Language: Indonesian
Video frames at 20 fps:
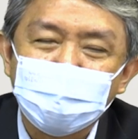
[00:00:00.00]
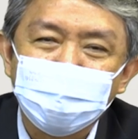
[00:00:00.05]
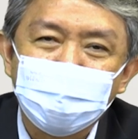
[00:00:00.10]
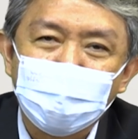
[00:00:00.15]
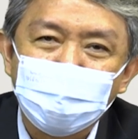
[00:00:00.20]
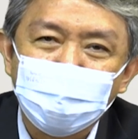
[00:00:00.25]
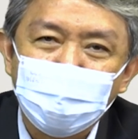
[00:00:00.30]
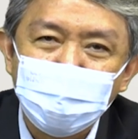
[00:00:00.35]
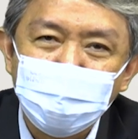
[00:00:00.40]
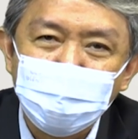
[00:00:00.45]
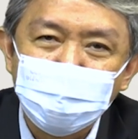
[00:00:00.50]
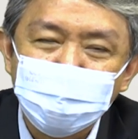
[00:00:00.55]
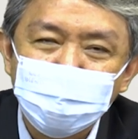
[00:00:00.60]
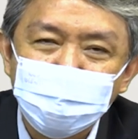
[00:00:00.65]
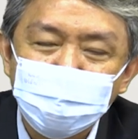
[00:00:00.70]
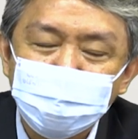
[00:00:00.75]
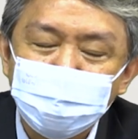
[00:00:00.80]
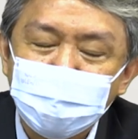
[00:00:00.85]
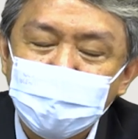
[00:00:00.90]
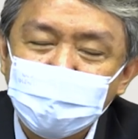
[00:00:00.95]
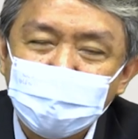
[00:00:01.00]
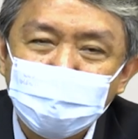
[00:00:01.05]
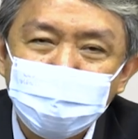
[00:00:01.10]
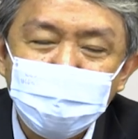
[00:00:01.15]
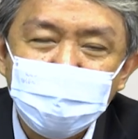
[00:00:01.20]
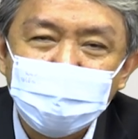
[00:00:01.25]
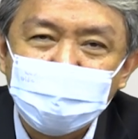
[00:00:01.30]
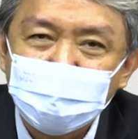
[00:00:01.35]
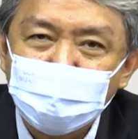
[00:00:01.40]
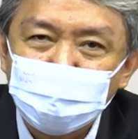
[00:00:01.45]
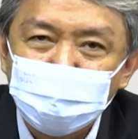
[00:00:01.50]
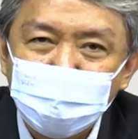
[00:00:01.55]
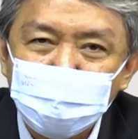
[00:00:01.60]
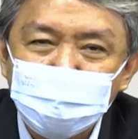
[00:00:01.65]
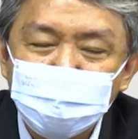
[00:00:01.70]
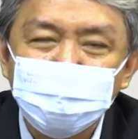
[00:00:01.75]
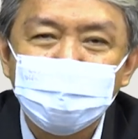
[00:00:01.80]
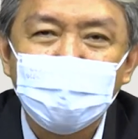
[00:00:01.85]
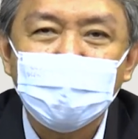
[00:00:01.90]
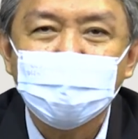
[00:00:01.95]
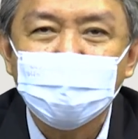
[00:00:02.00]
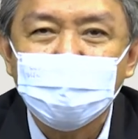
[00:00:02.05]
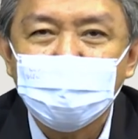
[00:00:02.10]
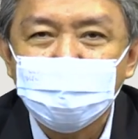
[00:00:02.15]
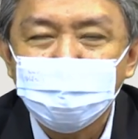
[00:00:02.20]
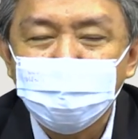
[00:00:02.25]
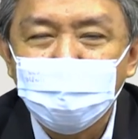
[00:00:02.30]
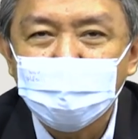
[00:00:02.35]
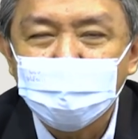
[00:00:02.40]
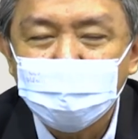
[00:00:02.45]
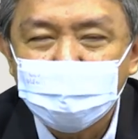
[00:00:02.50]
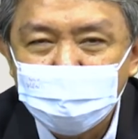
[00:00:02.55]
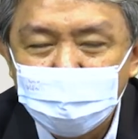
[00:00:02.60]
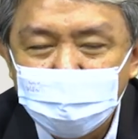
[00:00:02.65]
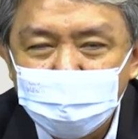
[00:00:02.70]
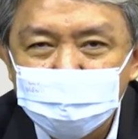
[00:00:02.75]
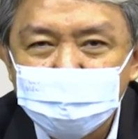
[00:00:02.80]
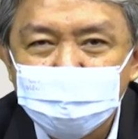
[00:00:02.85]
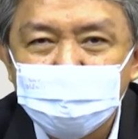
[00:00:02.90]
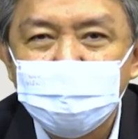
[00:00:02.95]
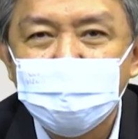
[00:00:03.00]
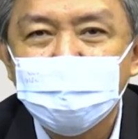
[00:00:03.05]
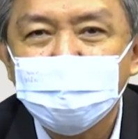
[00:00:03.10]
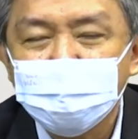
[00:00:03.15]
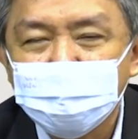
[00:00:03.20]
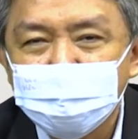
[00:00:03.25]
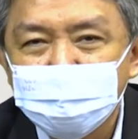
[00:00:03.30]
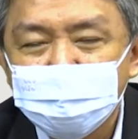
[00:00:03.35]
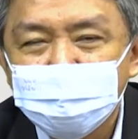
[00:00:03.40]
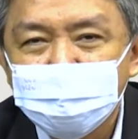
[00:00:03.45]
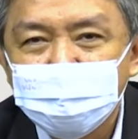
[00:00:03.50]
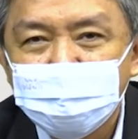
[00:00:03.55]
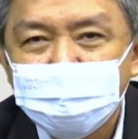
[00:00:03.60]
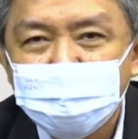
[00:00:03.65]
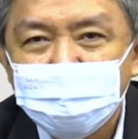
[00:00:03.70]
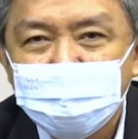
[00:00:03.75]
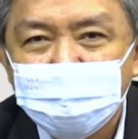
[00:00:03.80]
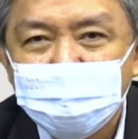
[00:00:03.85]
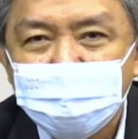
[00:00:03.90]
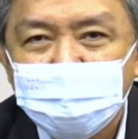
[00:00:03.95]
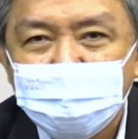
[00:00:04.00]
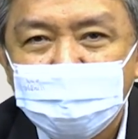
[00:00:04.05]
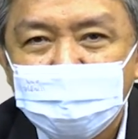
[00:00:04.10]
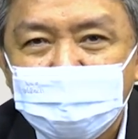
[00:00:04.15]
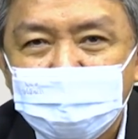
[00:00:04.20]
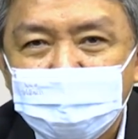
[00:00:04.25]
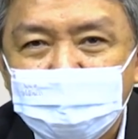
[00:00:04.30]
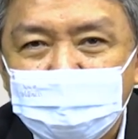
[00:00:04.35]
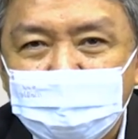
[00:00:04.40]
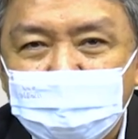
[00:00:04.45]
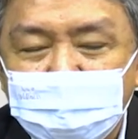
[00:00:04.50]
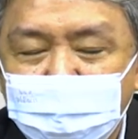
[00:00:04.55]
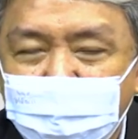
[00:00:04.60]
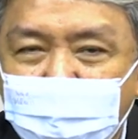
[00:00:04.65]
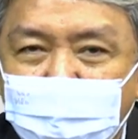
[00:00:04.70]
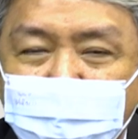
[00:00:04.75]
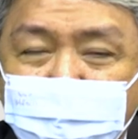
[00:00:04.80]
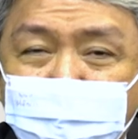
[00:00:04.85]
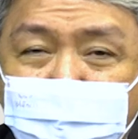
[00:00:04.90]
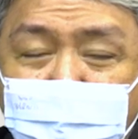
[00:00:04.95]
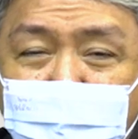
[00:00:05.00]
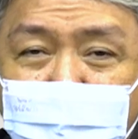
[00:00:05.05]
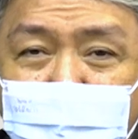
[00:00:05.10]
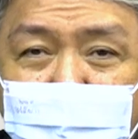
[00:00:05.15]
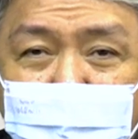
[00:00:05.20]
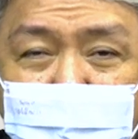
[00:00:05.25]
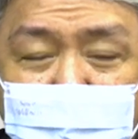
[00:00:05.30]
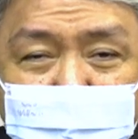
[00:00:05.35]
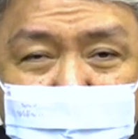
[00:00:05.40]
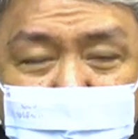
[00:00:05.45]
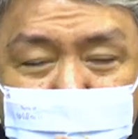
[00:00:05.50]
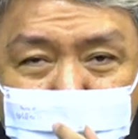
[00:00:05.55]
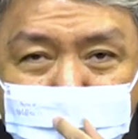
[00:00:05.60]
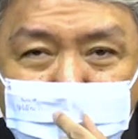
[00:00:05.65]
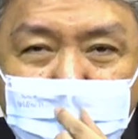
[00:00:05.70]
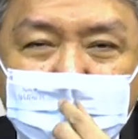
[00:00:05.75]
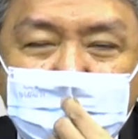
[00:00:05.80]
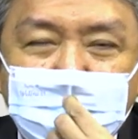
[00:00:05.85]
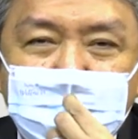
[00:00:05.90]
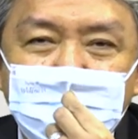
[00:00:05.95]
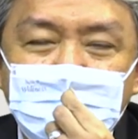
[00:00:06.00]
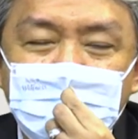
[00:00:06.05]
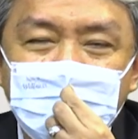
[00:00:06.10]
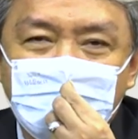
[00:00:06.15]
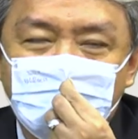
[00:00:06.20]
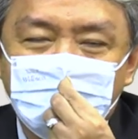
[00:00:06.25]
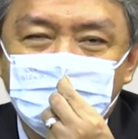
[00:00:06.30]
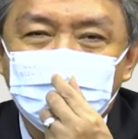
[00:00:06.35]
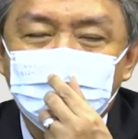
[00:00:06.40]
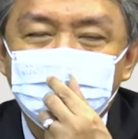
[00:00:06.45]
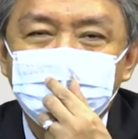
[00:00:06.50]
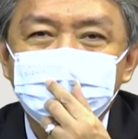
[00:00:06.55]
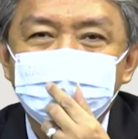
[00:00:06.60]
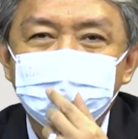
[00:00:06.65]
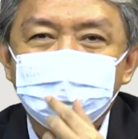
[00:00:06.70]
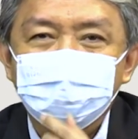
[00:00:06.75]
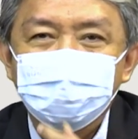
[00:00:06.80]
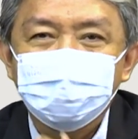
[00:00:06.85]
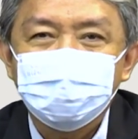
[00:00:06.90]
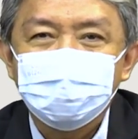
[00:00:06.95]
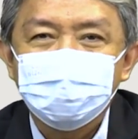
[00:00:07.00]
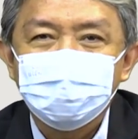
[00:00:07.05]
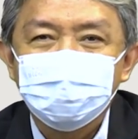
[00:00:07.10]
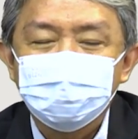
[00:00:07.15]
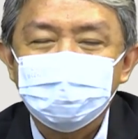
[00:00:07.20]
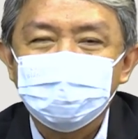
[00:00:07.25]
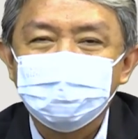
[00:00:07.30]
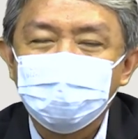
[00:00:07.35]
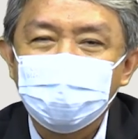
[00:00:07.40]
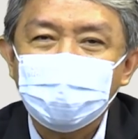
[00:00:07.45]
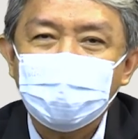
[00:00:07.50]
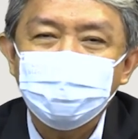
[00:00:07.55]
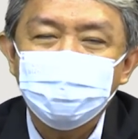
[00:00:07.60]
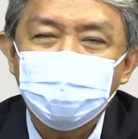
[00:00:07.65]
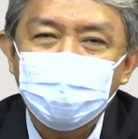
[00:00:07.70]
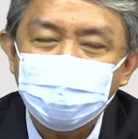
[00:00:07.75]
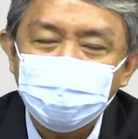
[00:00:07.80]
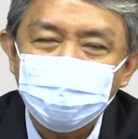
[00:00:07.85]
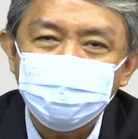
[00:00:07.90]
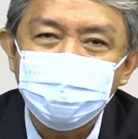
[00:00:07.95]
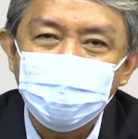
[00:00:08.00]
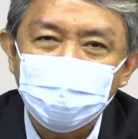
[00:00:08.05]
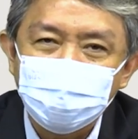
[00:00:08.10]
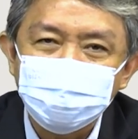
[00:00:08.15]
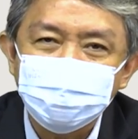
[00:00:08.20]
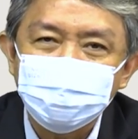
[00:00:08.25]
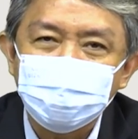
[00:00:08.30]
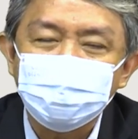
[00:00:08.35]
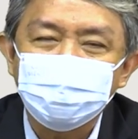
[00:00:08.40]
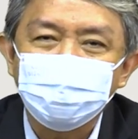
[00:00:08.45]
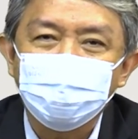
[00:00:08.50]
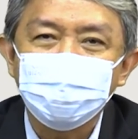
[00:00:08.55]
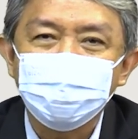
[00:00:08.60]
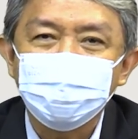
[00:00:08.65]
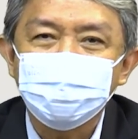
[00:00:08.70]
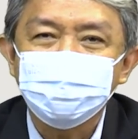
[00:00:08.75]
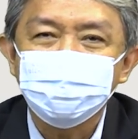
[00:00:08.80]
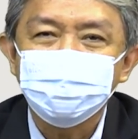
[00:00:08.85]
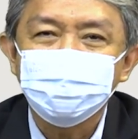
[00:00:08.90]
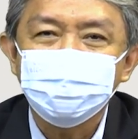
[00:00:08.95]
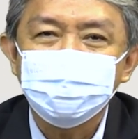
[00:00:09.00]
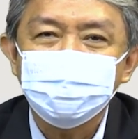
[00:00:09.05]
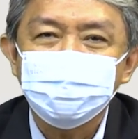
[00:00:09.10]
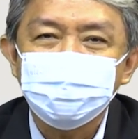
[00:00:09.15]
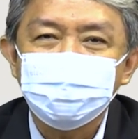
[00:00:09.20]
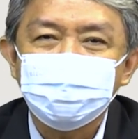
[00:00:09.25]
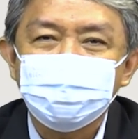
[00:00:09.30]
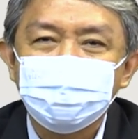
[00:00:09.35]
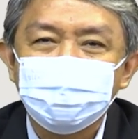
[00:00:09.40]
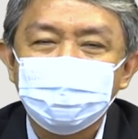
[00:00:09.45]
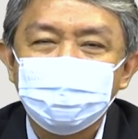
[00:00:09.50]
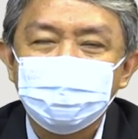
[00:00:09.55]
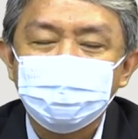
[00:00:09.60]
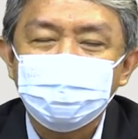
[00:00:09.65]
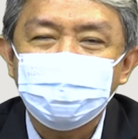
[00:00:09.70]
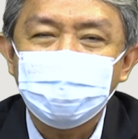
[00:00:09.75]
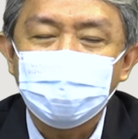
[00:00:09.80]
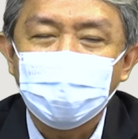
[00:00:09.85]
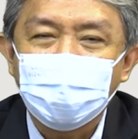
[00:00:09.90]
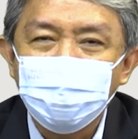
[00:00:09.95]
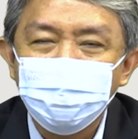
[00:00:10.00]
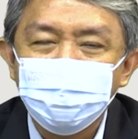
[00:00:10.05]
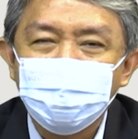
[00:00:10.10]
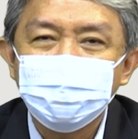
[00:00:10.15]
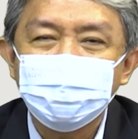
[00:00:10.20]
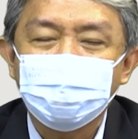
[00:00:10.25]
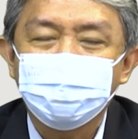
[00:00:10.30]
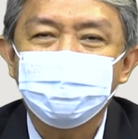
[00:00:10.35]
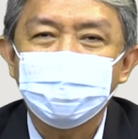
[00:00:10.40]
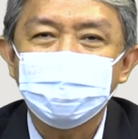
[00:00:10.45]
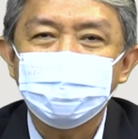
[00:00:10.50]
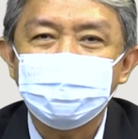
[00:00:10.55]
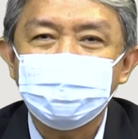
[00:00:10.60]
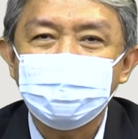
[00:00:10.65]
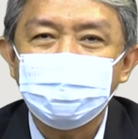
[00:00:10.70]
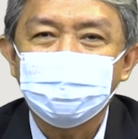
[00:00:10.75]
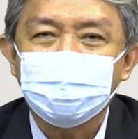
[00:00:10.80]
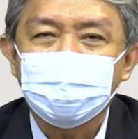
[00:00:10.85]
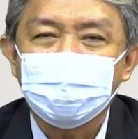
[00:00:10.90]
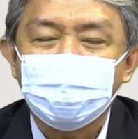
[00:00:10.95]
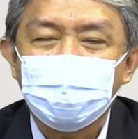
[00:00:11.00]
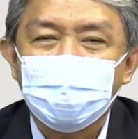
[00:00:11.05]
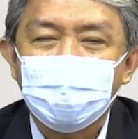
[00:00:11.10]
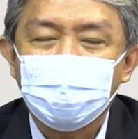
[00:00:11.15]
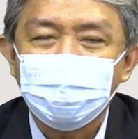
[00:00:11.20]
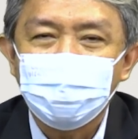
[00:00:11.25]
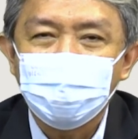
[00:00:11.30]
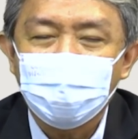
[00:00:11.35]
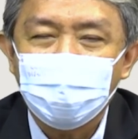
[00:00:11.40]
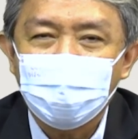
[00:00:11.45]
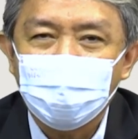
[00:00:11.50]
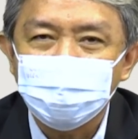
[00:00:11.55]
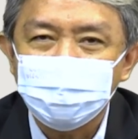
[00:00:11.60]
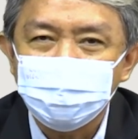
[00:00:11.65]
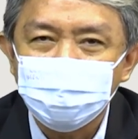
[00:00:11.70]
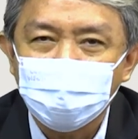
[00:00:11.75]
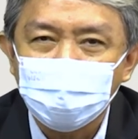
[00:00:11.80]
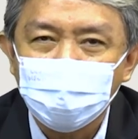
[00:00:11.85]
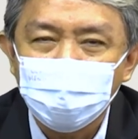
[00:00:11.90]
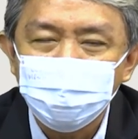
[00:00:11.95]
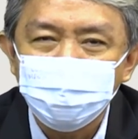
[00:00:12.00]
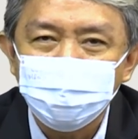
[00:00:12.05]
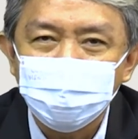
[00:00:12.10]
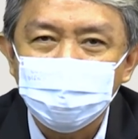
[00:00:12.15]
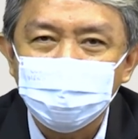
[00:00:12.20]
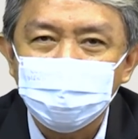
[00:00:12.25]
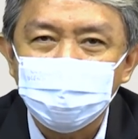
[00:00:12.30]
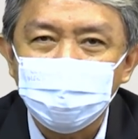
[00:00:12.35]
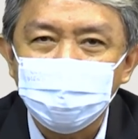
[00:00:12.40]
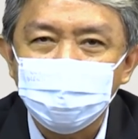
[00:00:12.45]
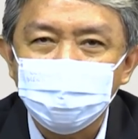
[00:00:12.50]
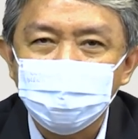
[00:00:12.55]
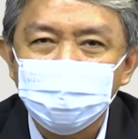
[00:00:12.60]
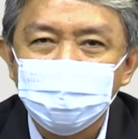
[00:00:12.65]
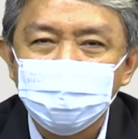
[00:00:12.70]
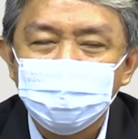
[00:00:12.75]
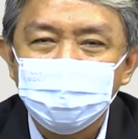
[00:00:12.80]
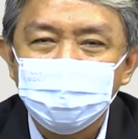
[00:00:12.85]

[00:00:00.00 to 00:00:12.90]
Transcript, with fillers: kepada Tuhan Yesus, mereka minta Tuhan Yesus makan makanan yang disediakan. Dan pada kesempatan itu, sebagaimana biasa Tuhan Yesus, di dalam banyak peristiwa ada ajaran penting